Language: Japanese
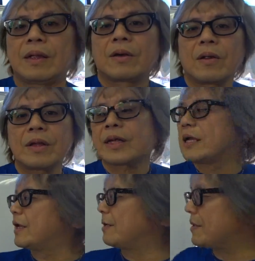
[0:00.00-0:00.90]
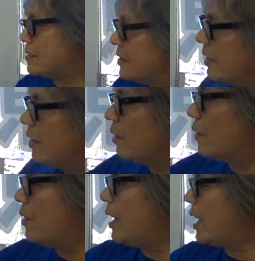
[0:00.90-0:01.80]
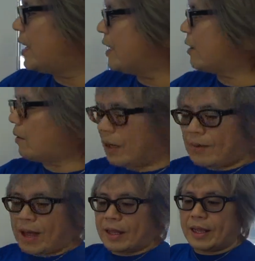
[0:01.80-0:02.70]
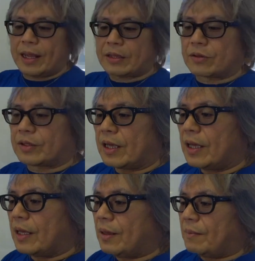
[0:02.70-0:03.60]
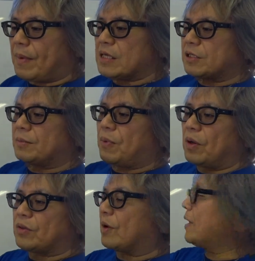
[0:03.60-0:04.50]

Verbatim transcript: このように書いてありますこの中でこれは、えーと、まずポイントは